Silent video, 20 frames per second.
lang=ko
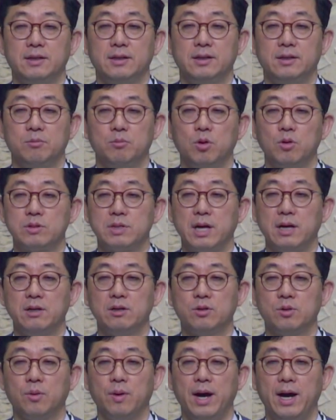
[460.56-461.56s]
모세를
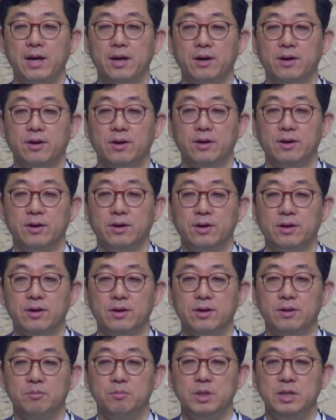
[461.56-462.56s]
통하여
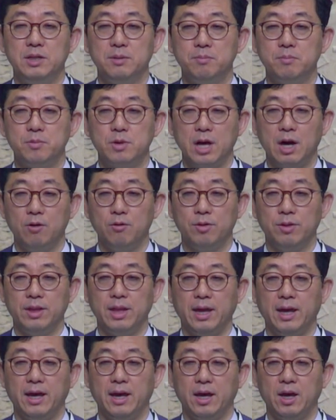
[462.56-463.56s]
믿음
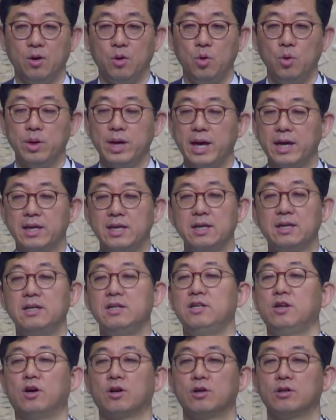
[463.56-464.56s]
가운데 홍해의
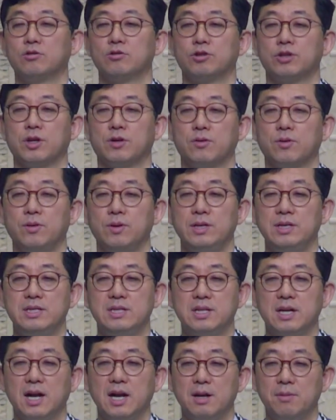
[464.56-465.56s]
길을 열어주셨고
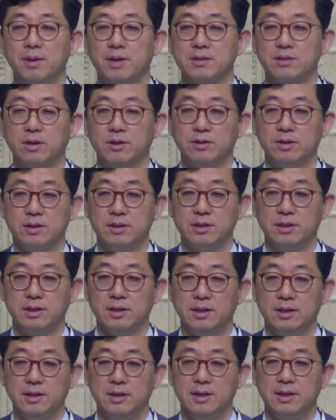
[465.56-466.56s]
이스라엘 백성들은
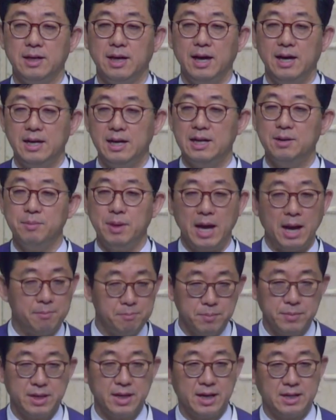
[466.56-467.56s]
하나님이
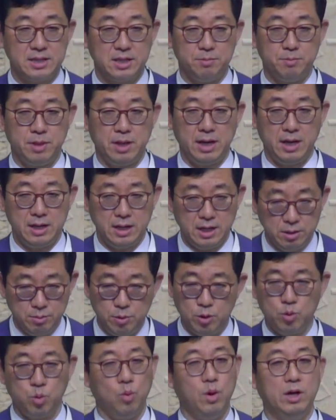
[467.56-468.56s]
함께하심, 하나님이
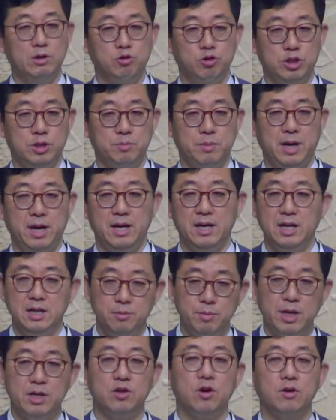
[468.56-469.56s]
도와주심,
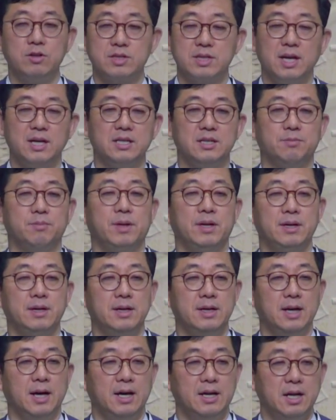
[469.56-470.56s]
하나님의 역사하심,
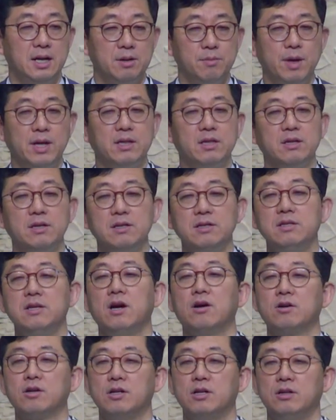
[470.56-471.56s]
하나님의
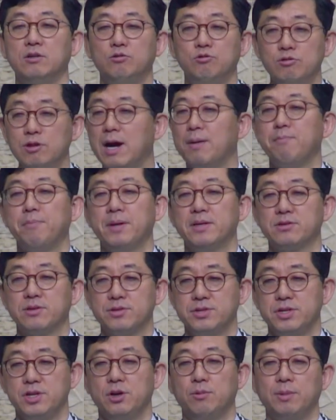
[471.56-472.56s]
능력을 눈앞에서
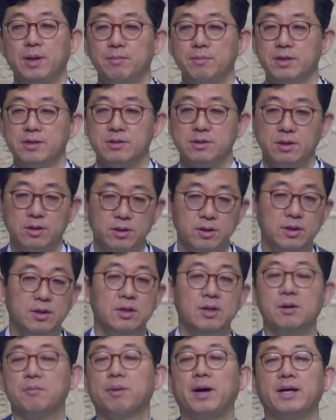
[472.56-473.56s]
체험하면서
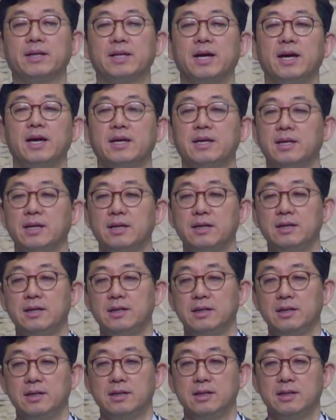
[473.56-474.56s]
바다의 길을
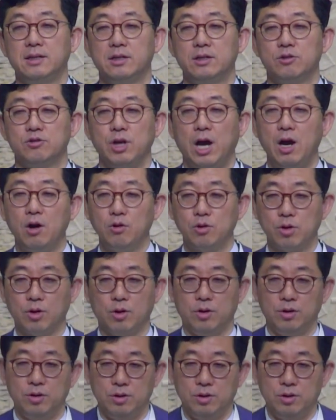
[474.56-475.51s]
좌우로